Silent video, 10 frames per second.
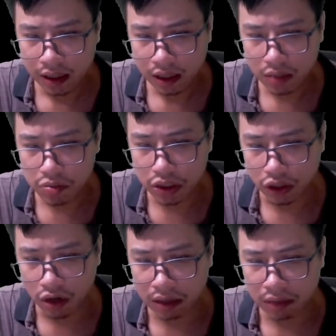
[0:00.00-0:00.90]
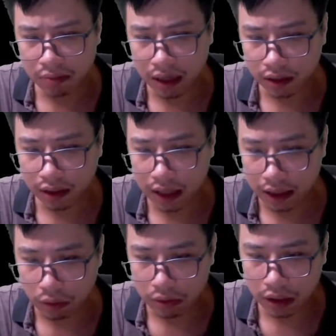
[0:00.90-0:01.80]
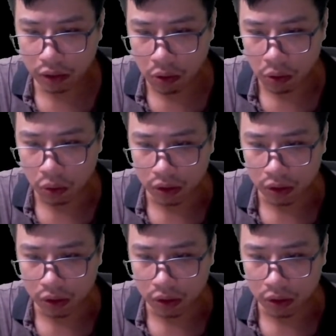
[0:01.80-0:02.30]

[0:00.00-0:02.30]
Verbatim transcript: Không chỉ có hắn mà tất cả tộc nhân của cổ